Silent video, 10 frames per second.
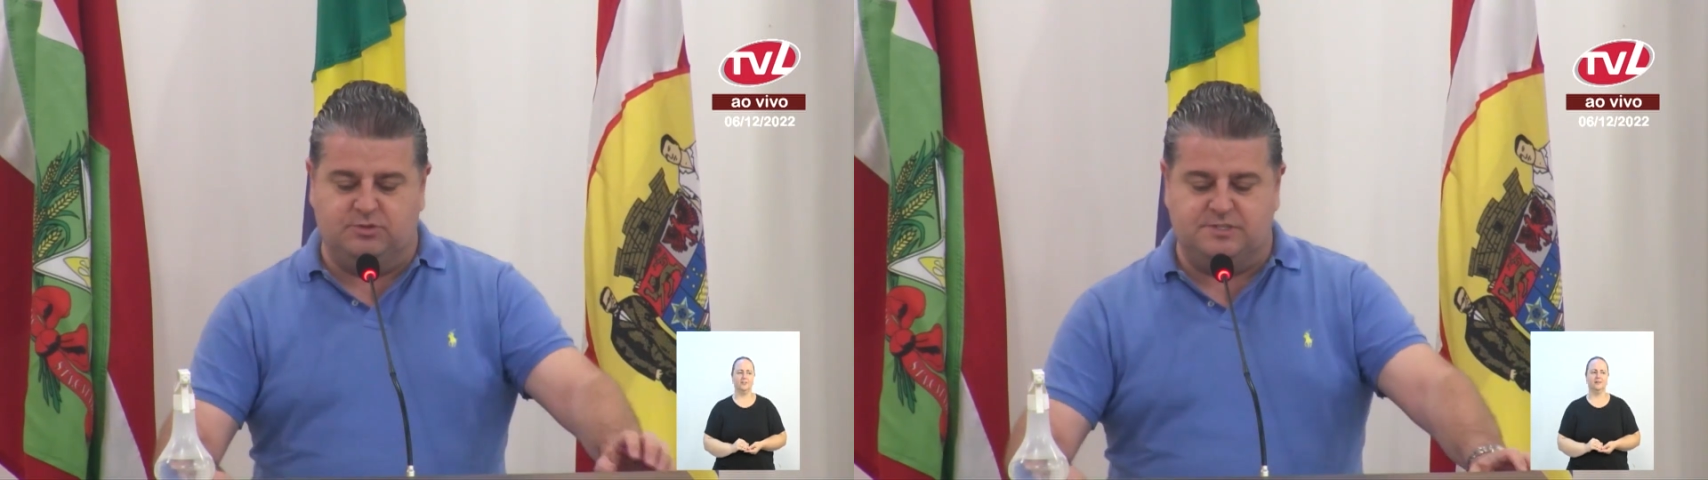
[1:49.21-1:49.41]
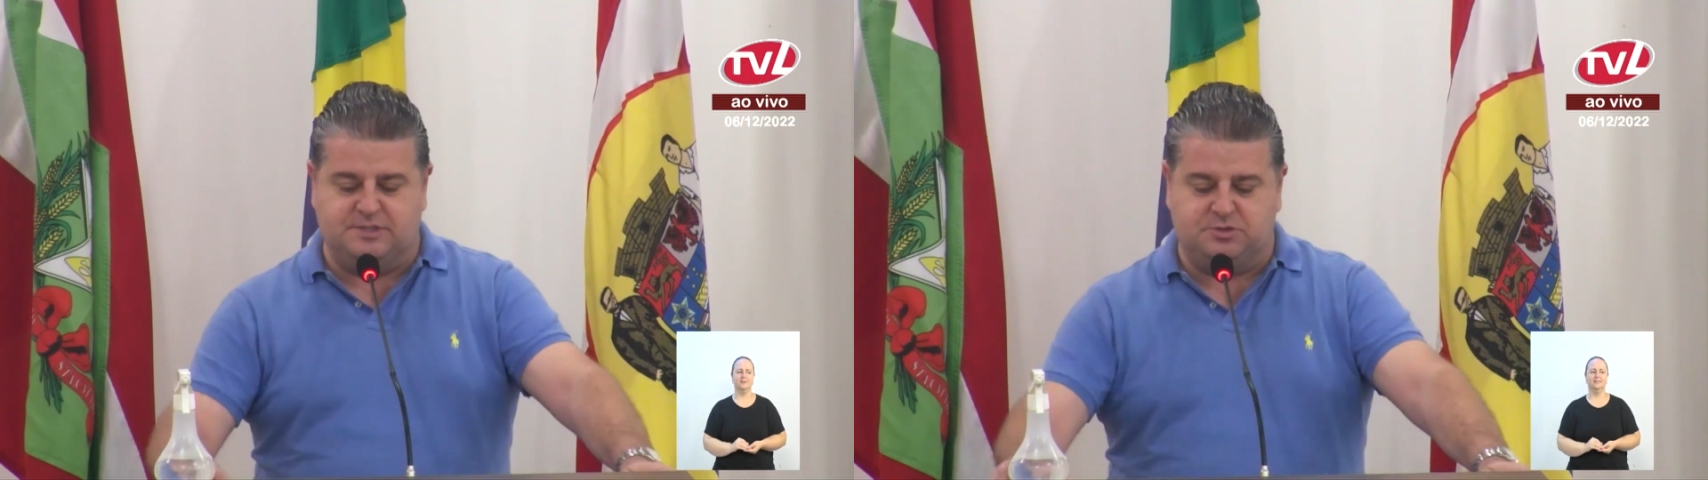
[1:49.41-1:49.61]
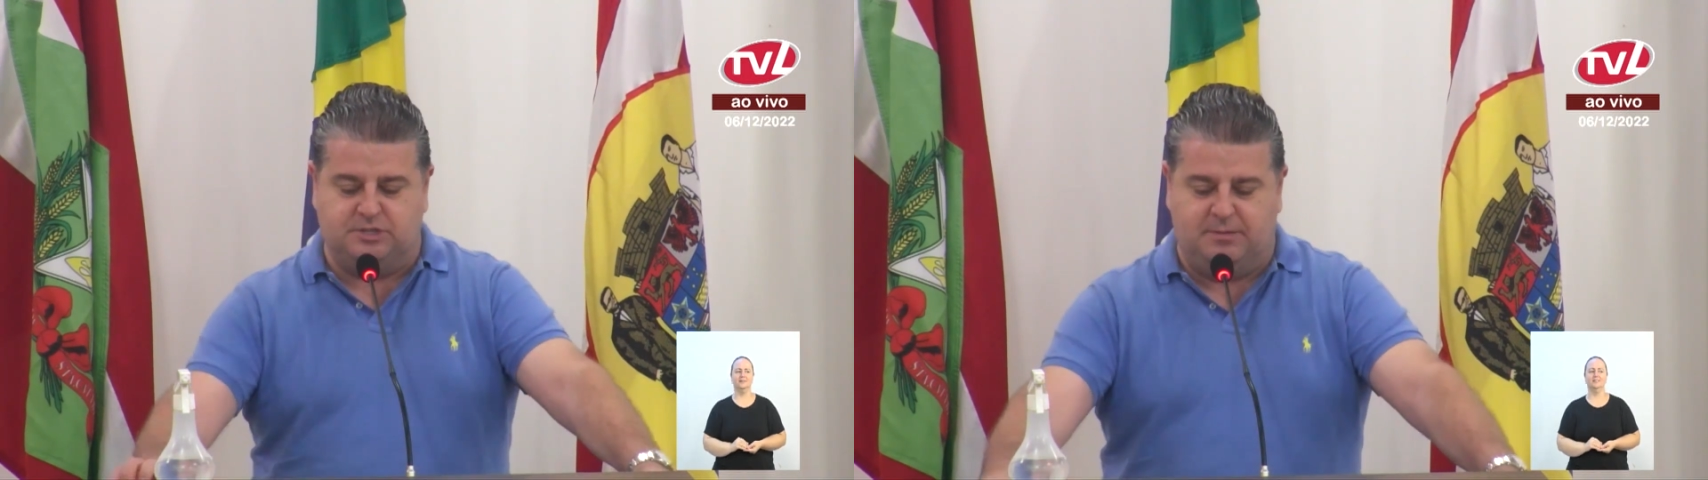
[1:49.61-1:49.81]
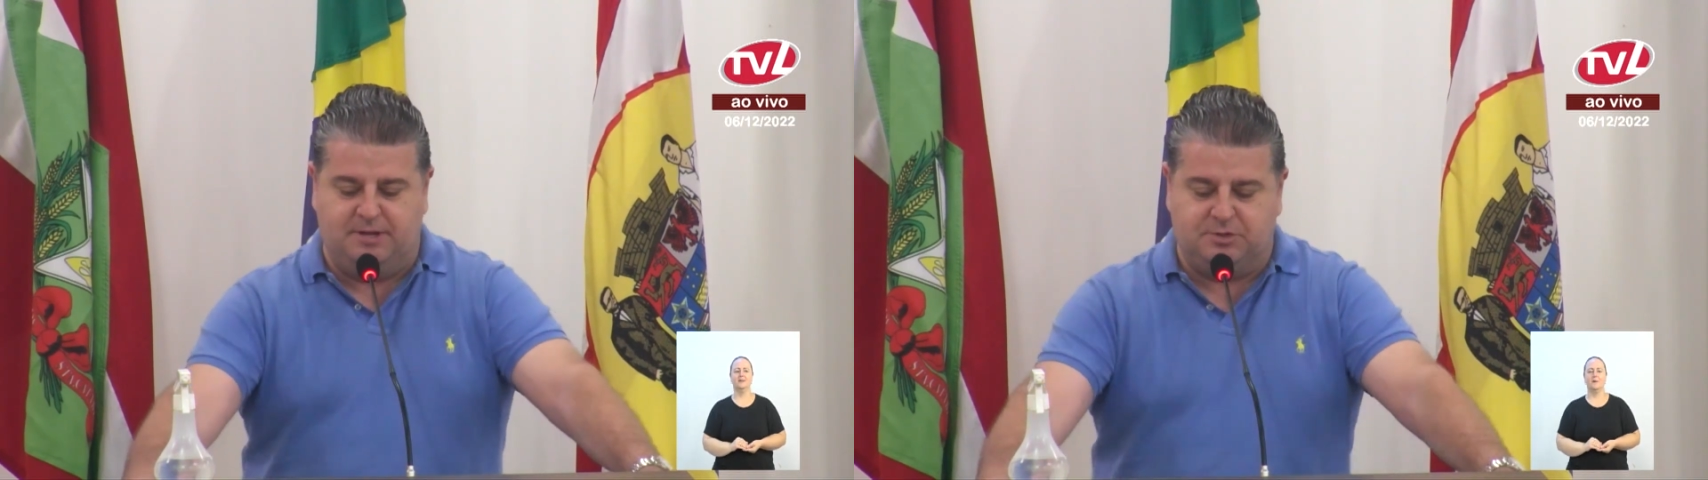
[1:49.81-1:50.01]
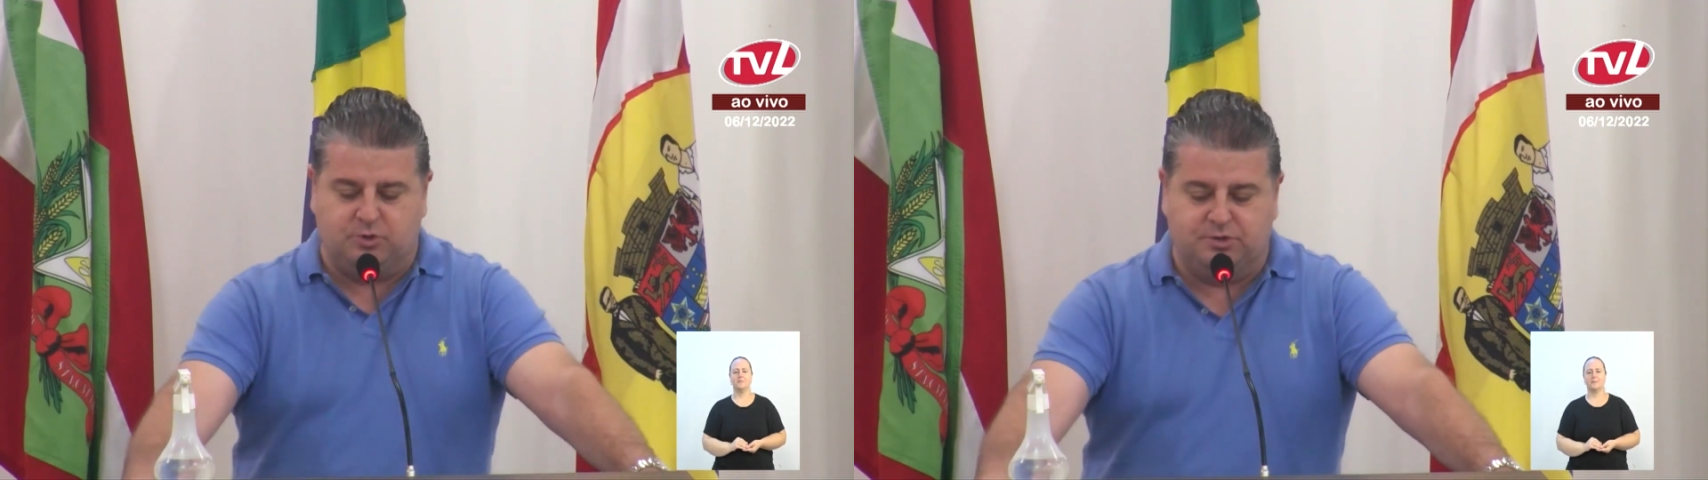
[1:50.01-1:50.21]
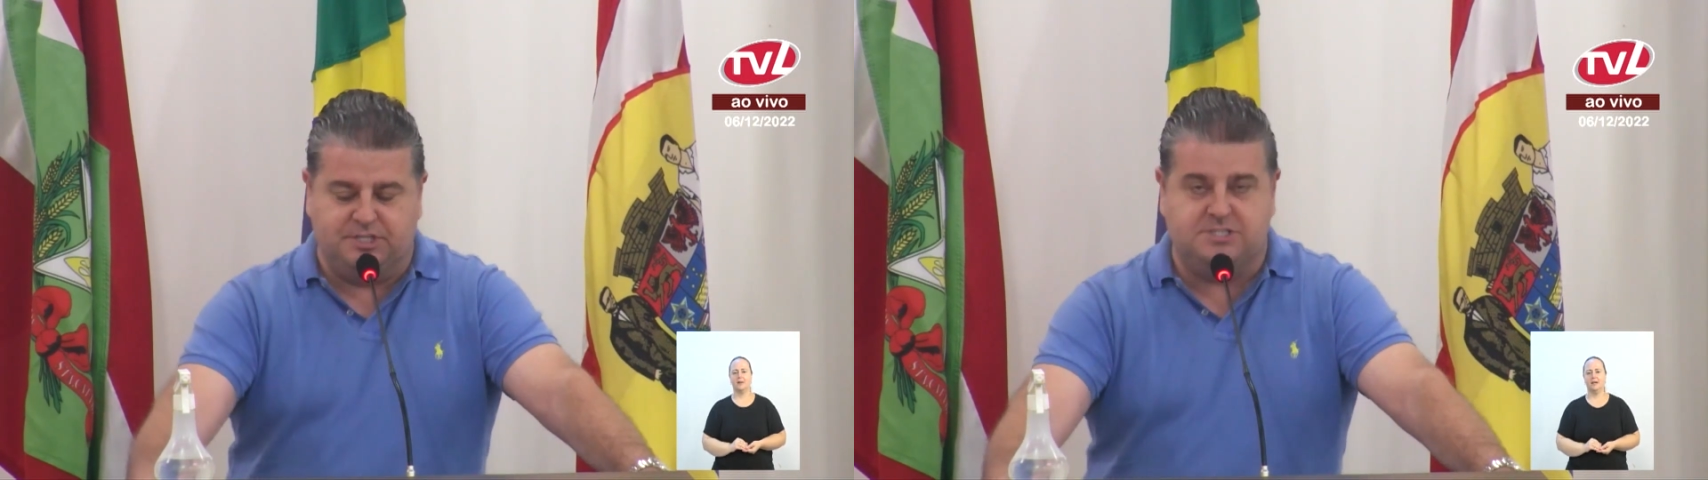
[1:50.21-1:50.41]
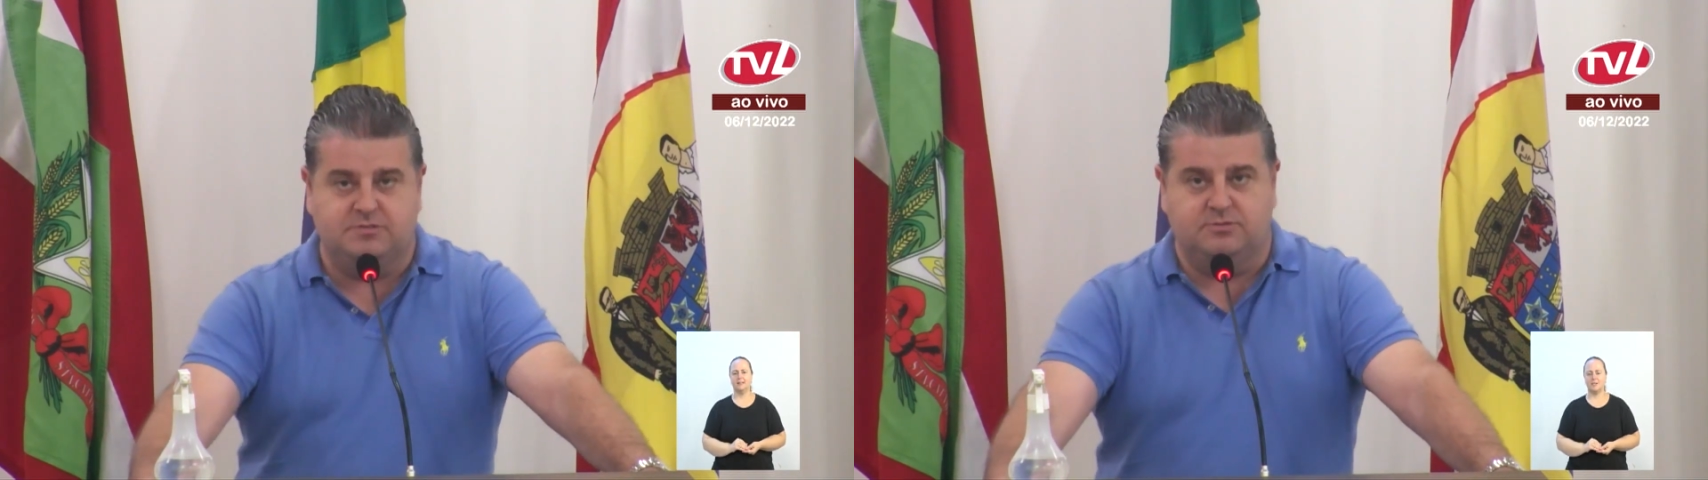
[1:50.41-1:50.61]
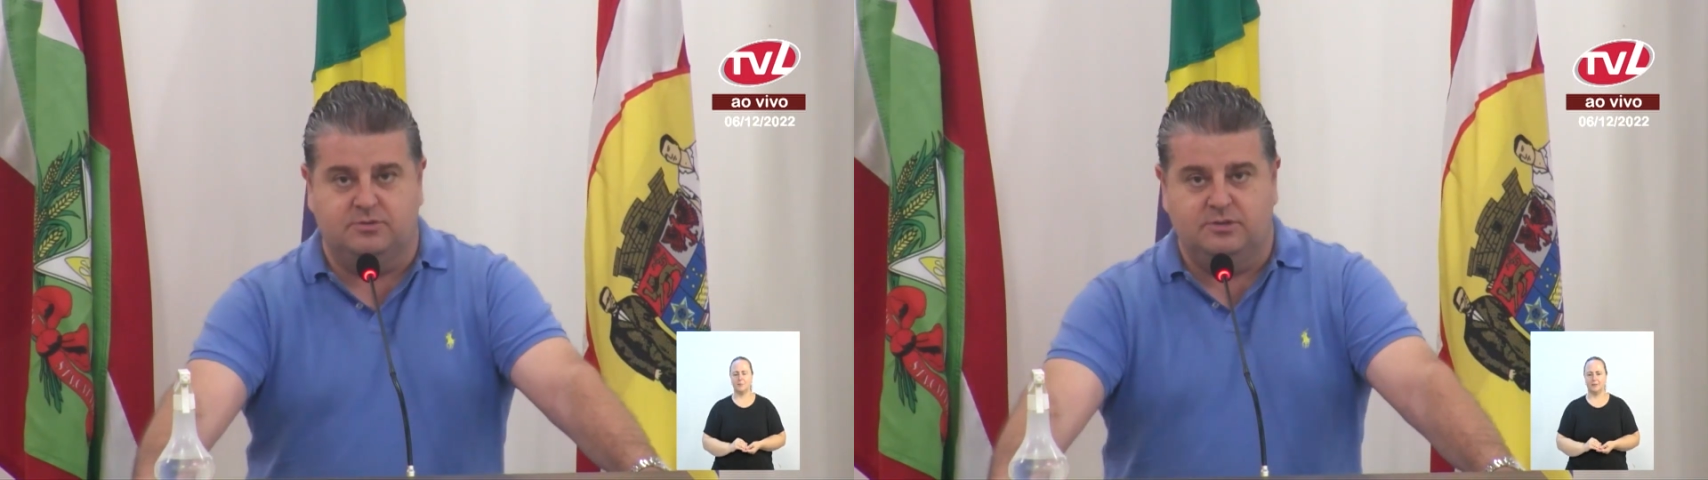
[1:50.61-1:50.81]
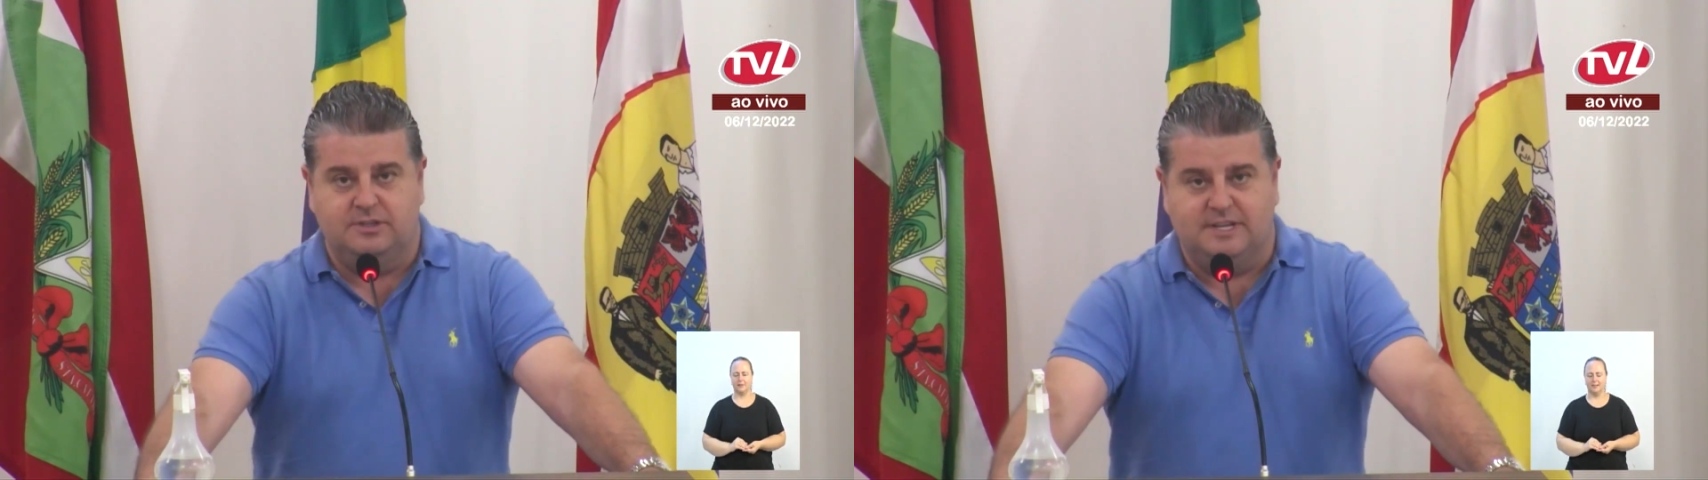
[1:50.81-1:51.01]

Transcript: do estacionamento rotativo